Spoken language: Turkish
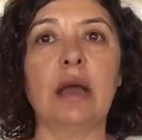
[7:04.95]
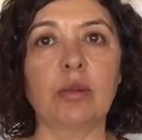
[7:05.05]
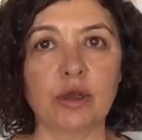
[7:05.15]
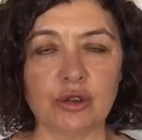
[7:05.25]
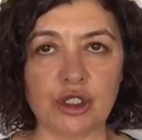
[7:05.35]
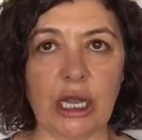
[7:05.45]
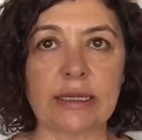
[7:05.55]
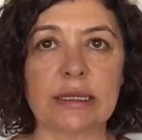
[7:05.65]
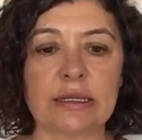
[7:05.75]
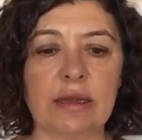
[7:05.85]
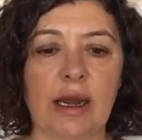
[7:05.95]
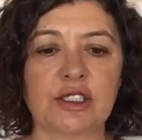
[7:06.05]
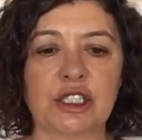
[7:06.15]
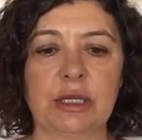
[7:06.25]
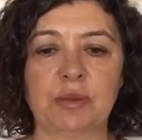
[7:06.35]
tablo 3'ten yine
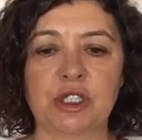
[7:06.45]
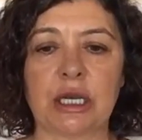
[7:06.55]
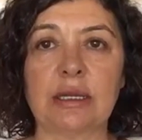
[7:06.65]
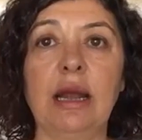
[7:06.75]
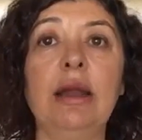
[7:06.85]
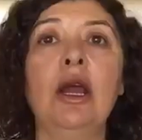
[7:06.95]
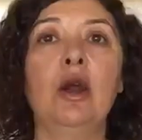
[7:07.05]
tercih yapacaklar.